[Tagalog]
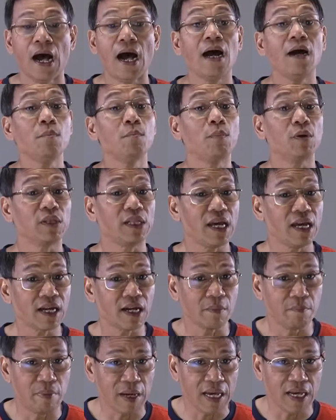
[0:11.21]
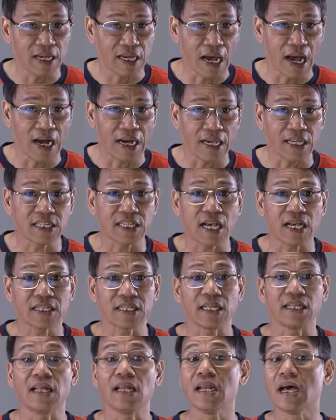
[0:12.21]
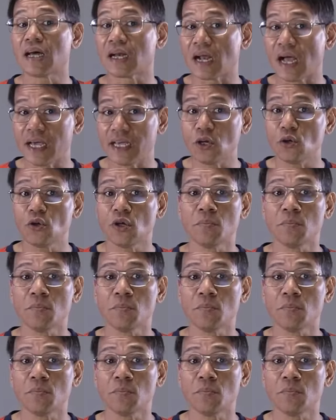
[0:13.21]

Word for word: Ang Bodega Bay ang isa sa dinarayo